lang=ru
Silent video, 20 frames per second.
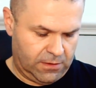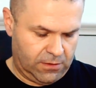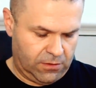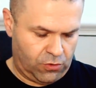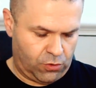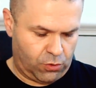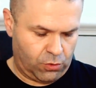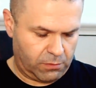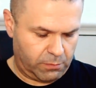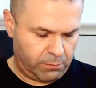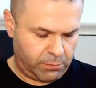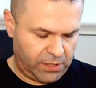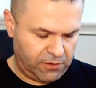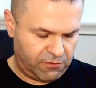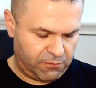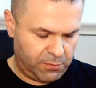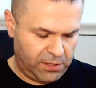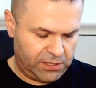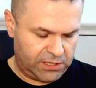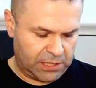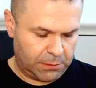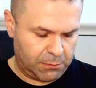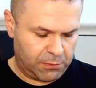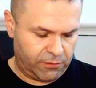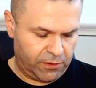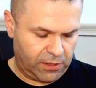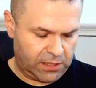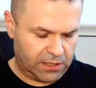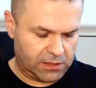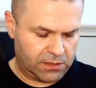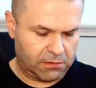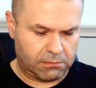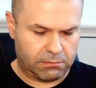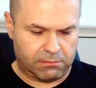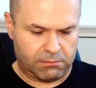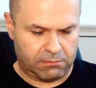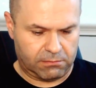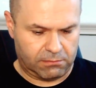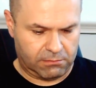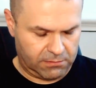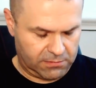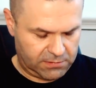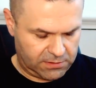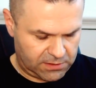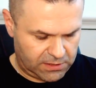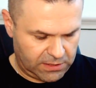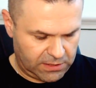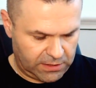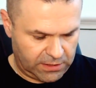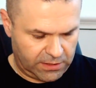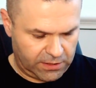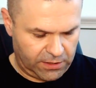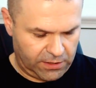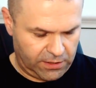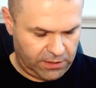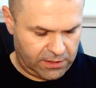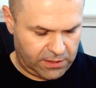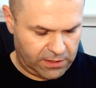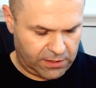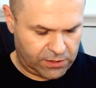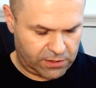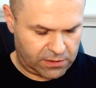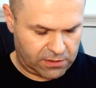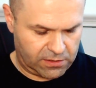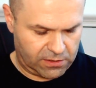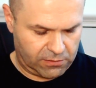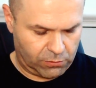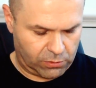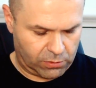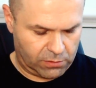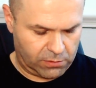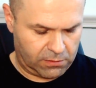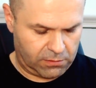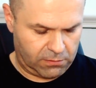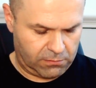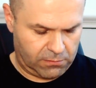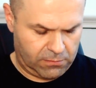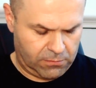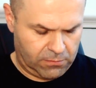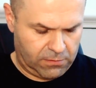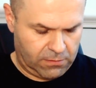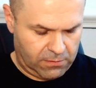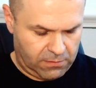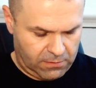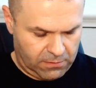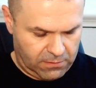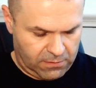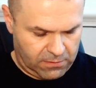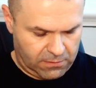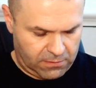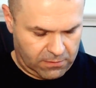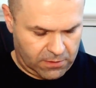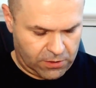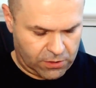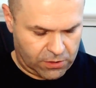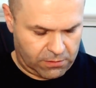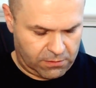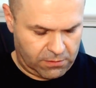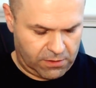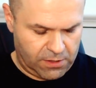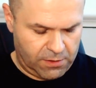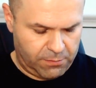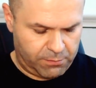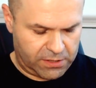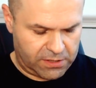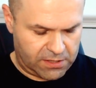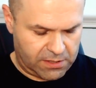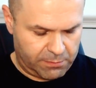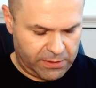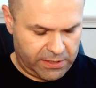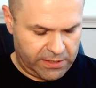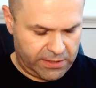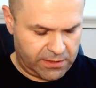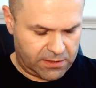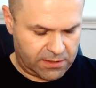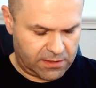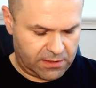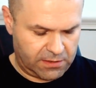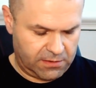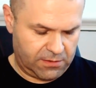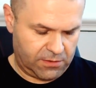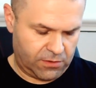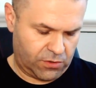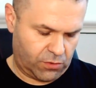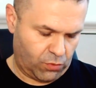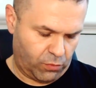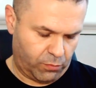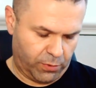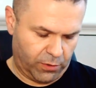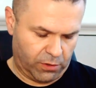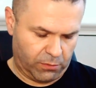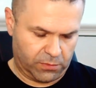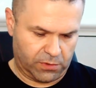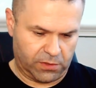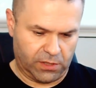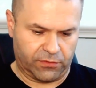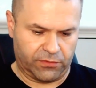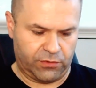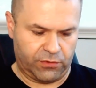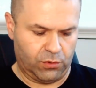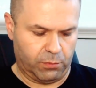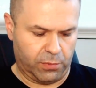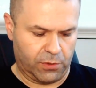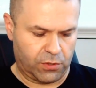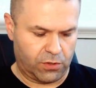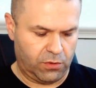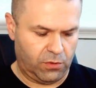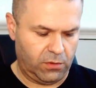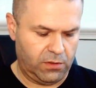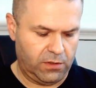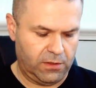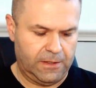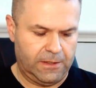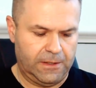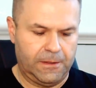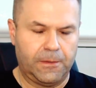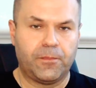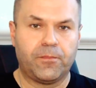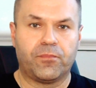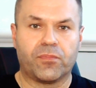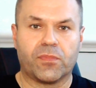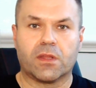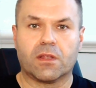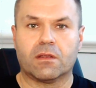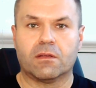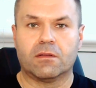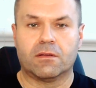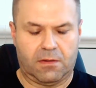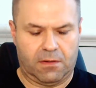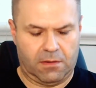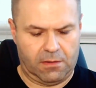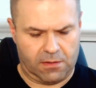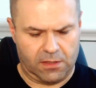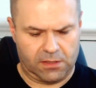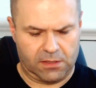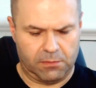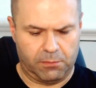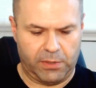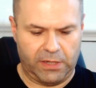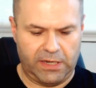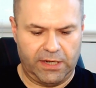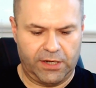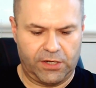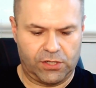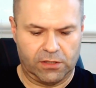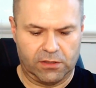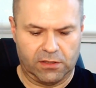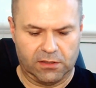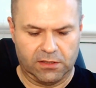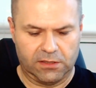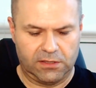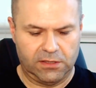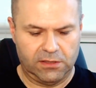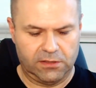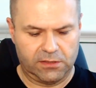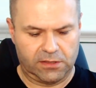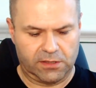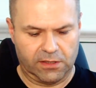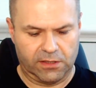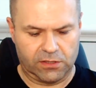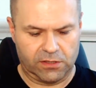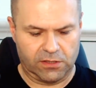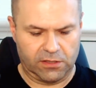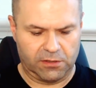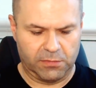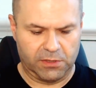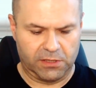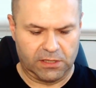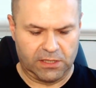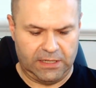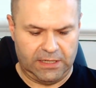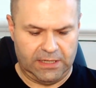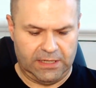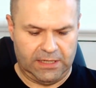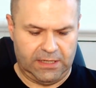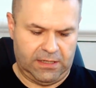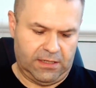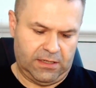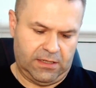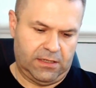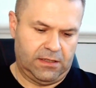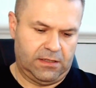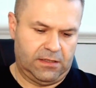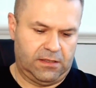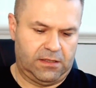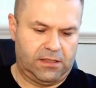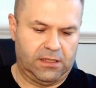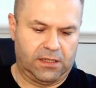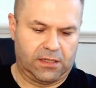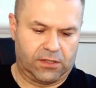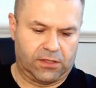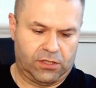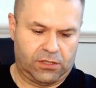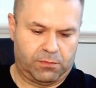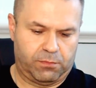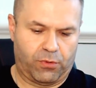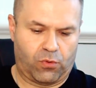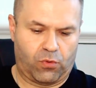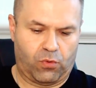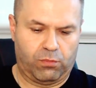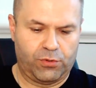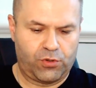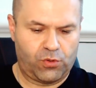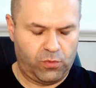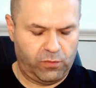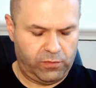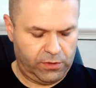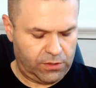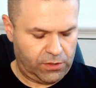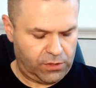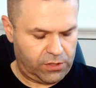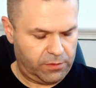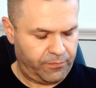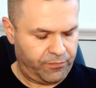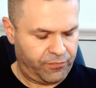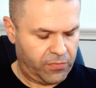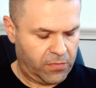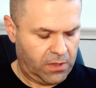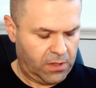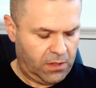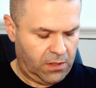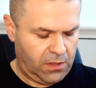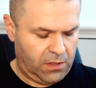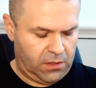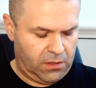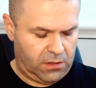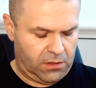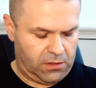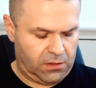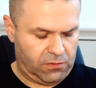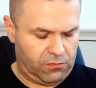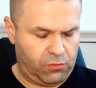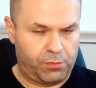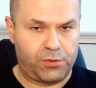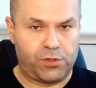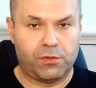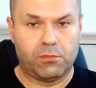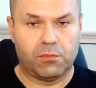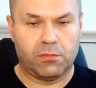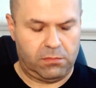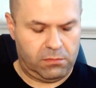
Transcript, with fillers: Что-то, блин, в Мильстриме вы как-то сделали некачественно. Вот он даже не подцепляется штопором. Так, все, пошло. Как-то полегче надо делать, конечно, ребят. Так, сейчас пробочку вытащим. А, в общем,